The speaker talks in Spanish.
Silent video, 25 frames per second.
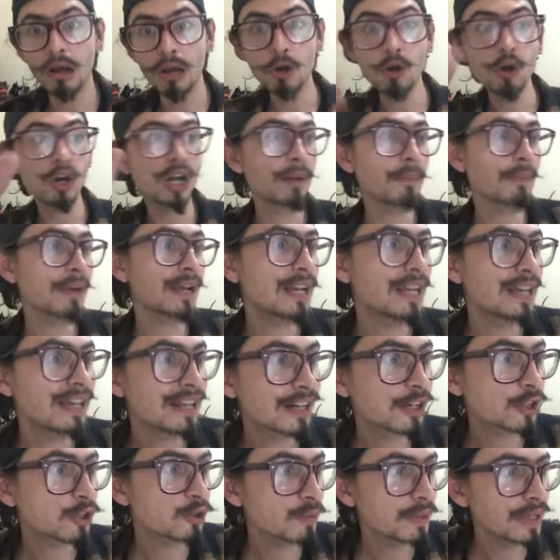Ah, no, que me leí
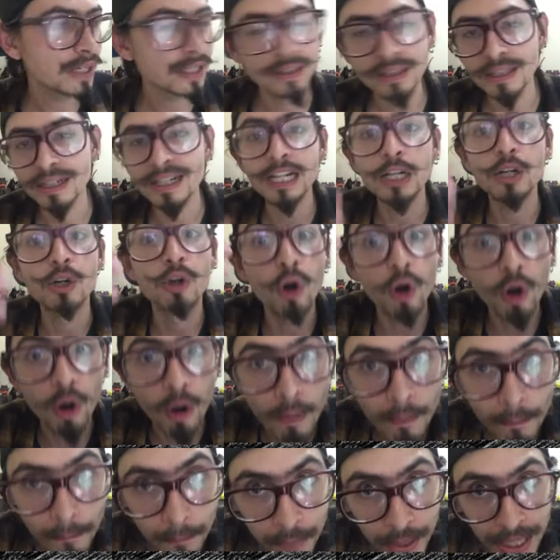el resumen en internet. No,
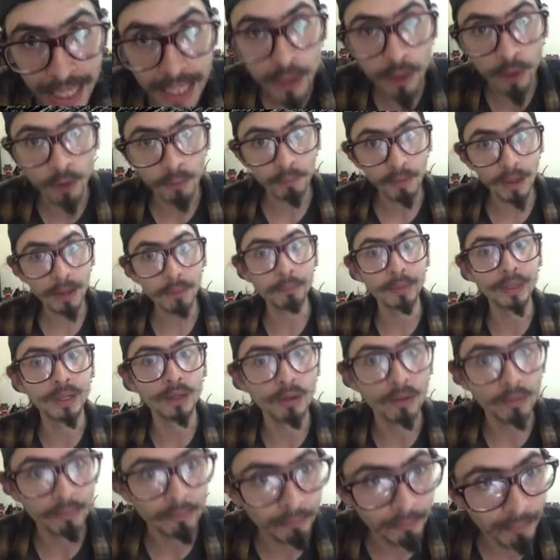completo, papi,
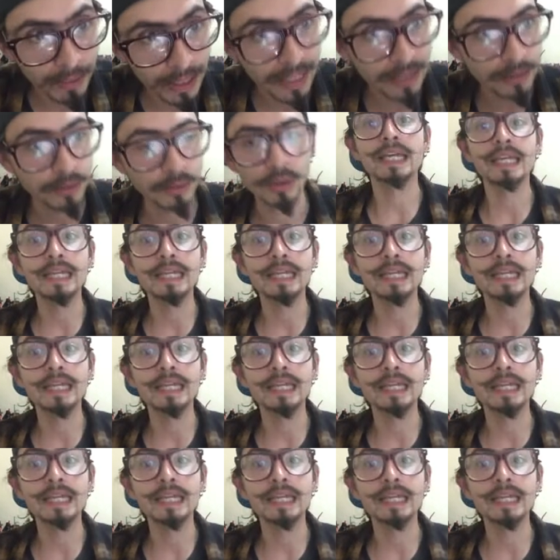completo.